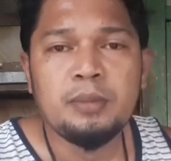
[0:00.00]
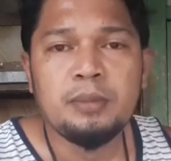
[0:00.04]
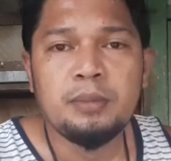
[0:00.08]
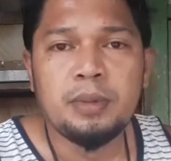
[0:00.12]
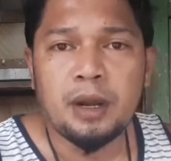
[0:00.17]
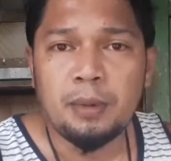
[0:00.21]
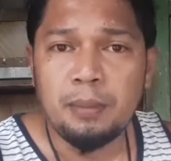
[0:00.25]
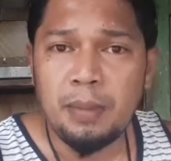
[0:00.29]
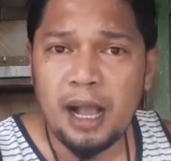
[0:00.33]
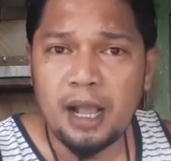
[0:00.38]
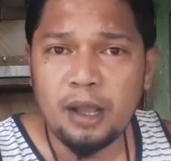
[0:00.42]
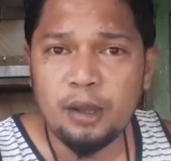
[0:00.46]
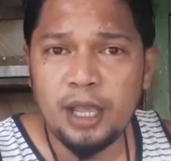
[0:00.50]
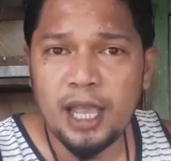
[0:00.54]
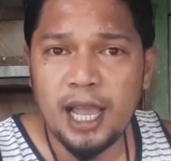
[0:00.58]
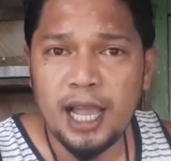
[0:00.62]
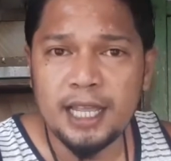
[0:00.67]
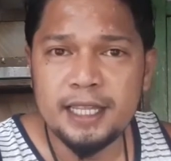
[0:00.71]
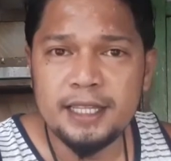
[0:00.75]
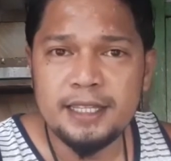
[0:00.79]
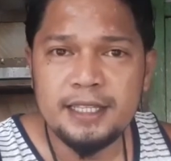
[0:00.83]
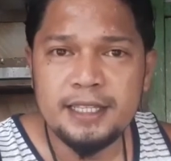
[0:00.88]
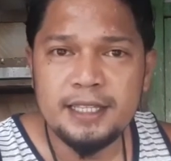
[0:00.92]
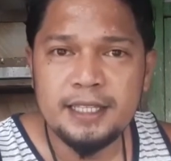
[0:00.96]
Pero bago
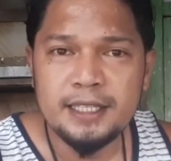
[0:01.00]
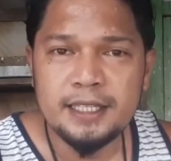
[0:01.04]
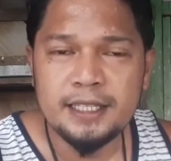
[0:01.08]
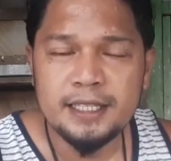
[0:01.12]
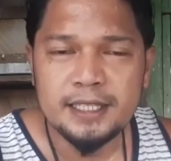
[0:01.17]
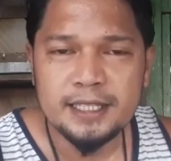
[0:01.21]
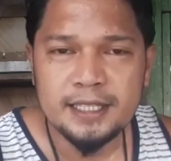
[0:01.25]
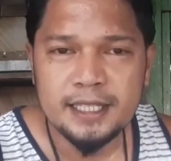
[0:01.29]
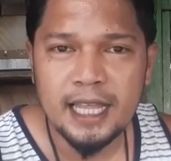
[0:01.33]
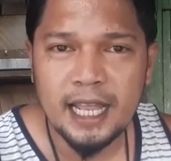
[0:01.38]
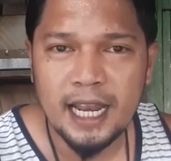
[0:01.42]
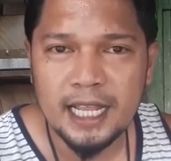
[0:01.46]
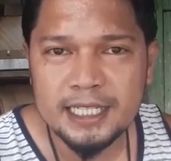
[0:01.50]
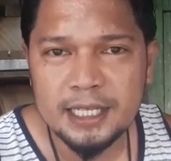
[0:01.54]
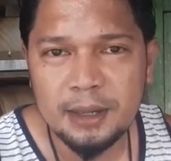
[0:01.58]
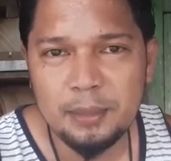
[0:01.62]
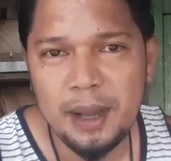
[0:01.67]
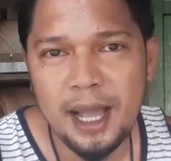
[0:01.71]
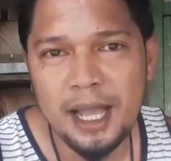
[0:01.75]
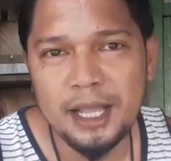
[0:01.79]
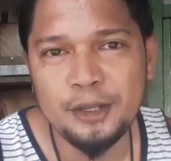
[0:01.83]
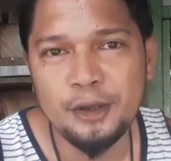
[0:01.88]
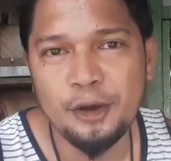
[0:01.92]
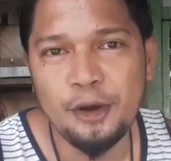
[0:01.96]
yan, tara
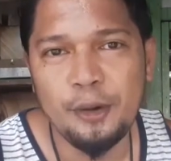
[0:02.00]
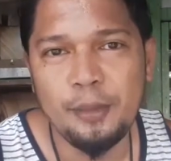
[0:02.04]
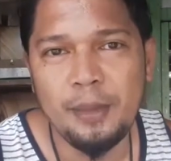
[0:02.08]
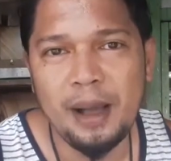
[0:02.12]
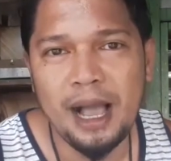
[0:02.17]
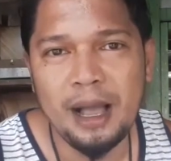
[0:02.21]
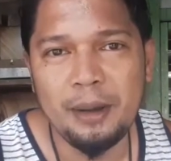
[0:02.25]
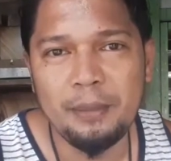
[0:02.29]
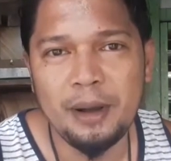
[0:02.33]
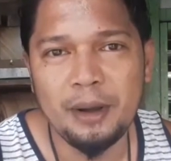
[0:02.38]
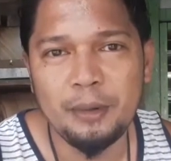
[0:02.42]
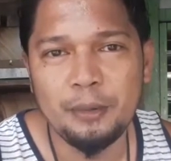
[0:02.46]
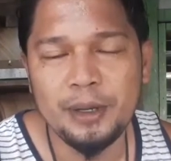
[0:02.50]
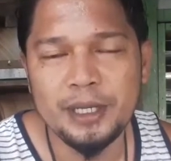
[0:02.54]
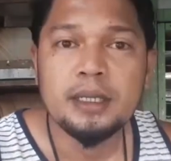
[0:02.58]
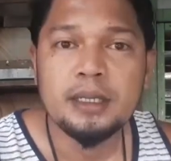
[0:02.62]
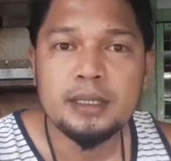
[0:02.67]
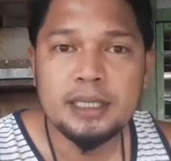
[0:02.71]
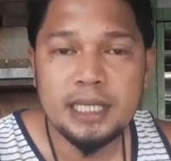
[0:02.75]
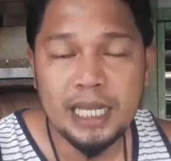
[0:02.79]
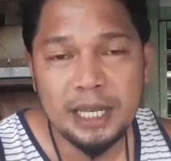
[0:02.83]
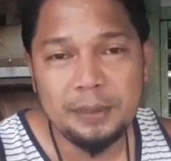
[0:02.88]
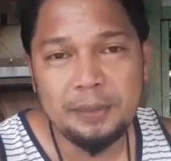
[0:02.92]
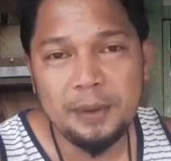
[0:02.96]
samahan nyo ako mga kabagwis.
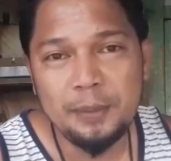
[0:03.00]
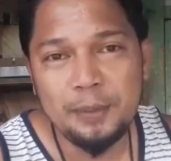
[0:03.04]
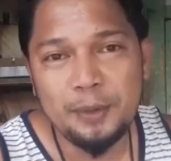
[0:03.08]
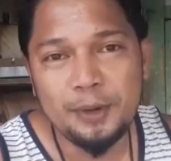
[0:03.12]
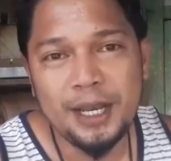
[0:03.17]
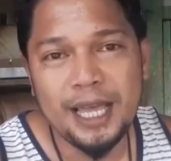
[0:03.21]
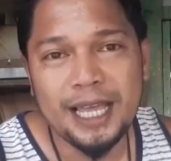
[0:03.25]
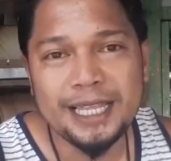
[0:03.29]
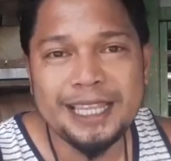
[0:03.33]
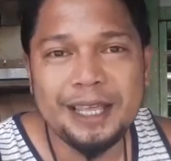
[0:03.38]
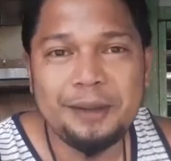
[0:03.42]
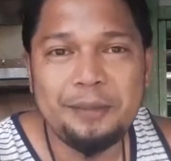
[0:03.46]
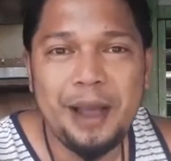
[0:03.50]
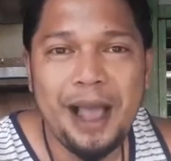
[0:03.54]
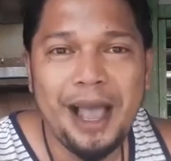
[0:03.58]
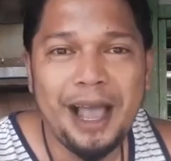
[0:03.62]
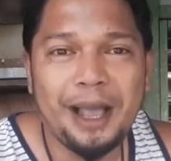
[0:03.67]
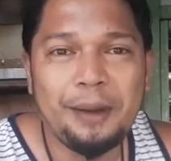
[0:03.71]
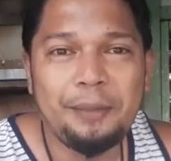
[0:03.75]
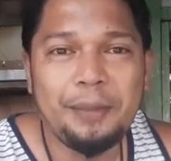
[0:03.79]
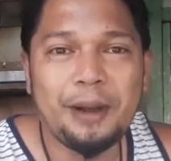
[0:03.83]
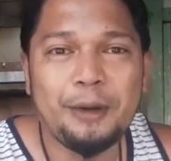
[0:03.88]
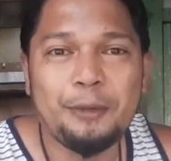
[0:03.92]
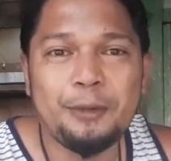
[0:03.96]
At silipin po natin
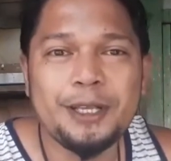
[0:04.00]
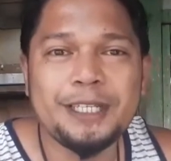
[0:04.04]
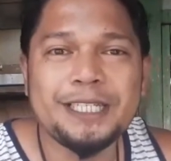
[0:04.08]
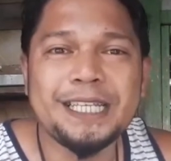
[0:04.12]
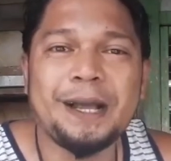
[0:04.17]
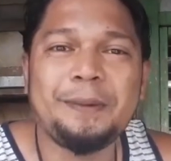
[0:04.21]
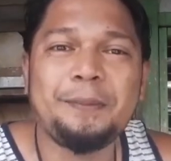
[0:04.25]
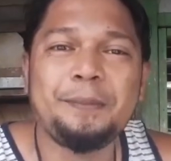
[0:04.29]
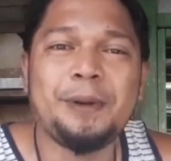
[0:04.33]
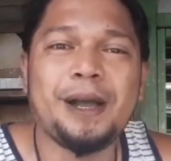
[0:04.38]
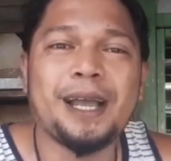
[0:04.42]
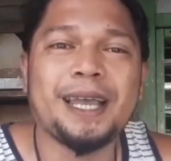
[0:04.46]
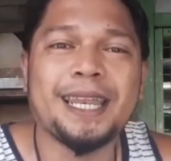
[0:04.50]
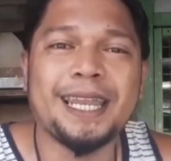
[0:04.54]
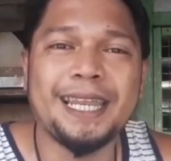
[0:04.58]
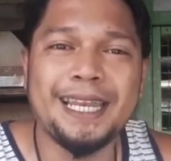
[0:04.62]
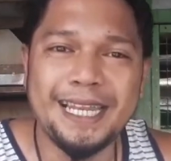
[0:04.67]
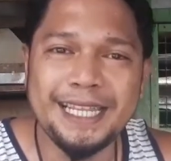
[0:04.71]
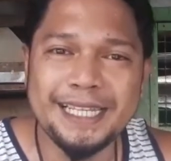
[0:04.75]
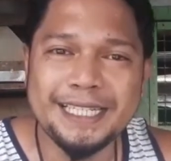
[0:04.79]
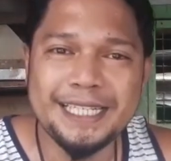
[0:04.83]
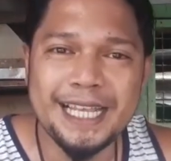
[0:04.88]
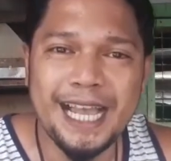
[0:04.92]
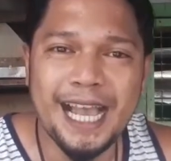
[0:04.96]
mga kabagwis ang
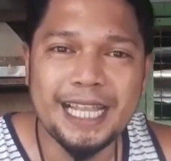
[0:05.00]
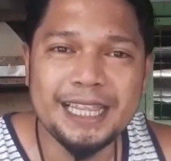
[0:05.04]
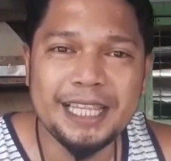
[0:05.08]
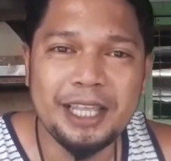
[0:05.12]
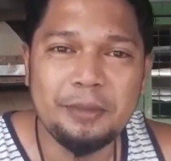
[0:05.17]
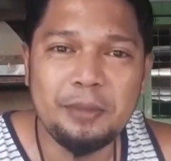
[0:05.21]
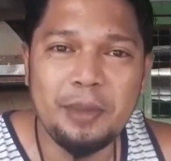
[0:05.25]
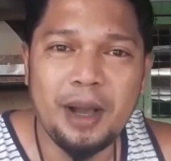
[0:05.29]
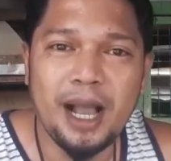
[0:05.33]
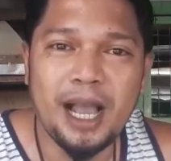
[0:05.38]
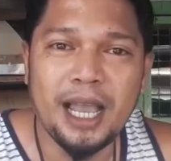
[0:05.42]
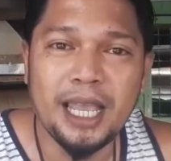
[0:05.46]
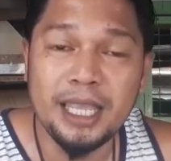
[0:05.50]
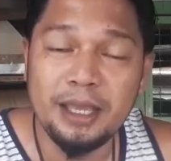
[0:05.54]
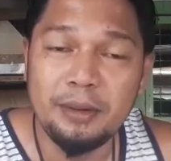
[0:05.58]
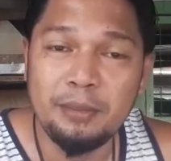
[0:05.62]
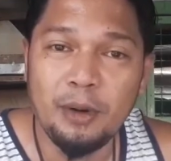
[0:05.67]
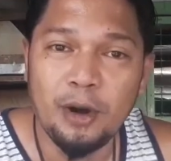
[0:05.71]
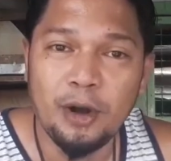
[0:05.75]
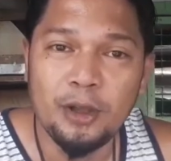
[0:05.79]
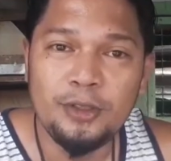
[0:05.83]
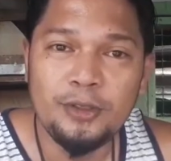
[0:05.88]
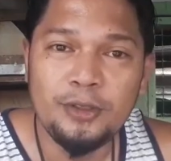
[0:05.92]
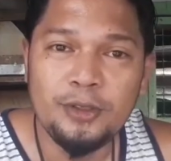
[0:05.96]
pag-release sa ating mga
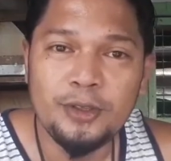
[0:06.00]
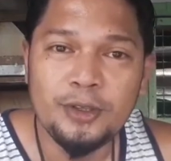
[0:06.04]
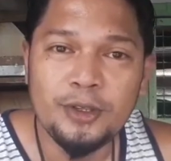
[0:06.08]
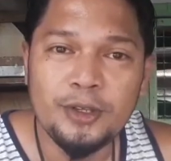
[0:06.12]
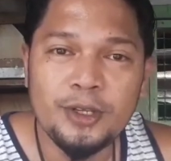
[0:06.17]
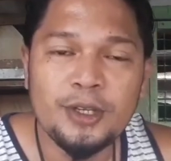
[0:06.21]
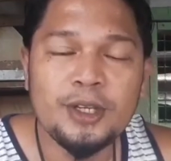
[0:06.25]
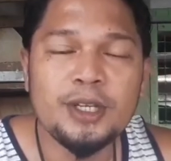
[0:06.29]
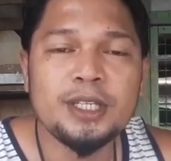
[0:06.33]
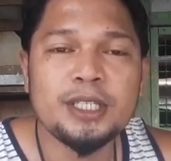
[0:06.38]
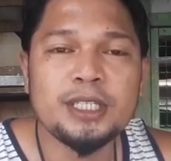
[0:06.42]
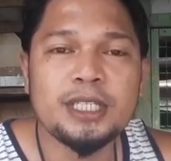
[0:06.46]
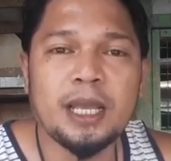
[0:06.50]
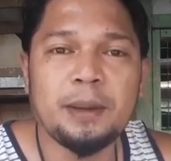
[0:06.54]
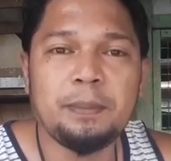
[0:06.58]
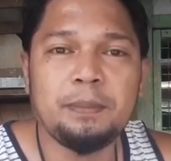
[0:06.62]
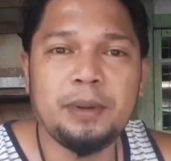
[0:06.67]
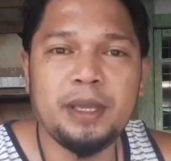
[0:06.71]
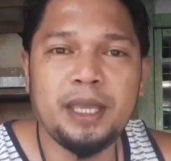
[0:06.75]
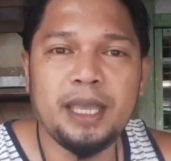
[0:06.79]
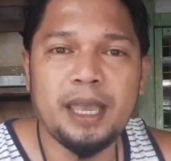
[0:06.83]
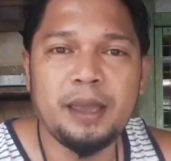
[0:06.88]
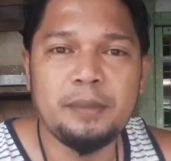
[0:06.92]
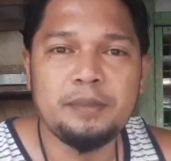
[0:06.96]
ibon sa
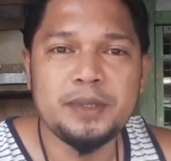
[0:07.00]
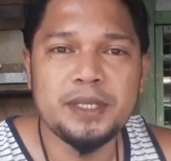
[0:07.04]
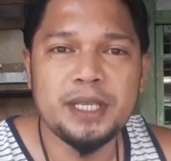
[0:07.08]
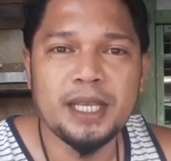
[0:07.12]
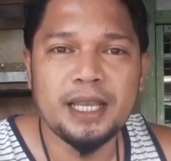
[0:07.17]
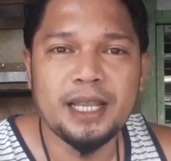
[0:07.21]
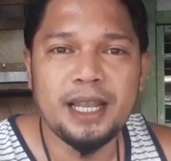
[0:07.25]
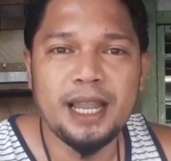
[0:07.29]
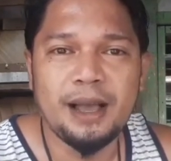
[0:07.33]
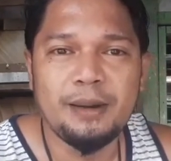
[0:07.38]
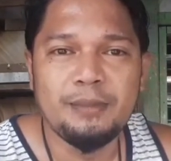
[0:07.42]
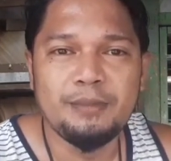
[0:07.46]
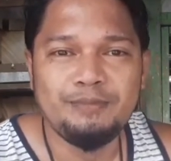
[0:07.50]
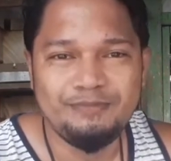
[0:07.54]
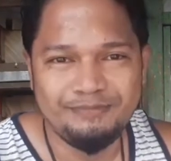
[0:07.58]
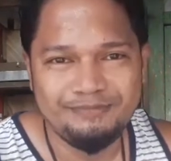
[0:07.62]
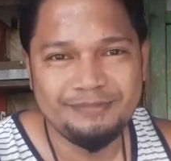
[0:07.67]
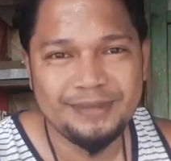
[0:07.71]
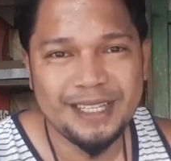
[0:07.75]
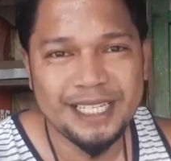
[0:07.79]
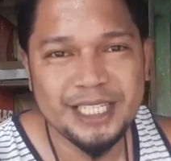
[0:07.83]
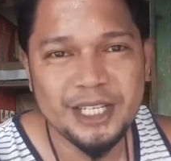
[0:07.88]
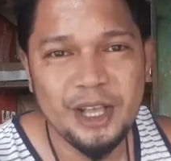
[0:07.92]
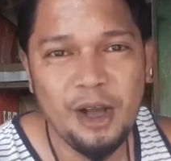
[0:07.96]
PFC Club.
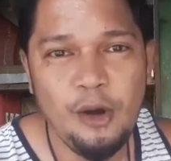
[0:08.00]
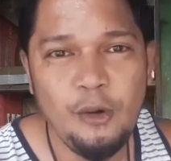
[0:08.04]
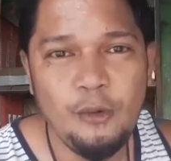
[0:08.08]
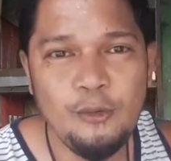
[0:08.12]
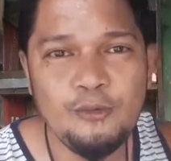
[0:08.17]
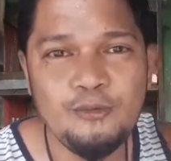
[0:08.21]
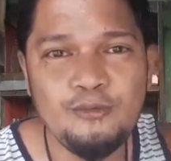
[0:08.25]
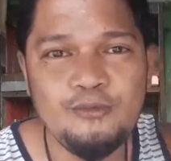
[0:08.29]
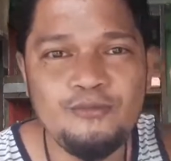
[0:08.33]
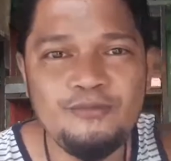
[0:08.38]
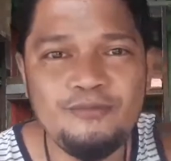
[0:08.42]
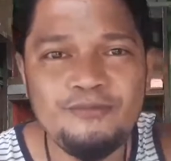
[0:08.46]
Let's go!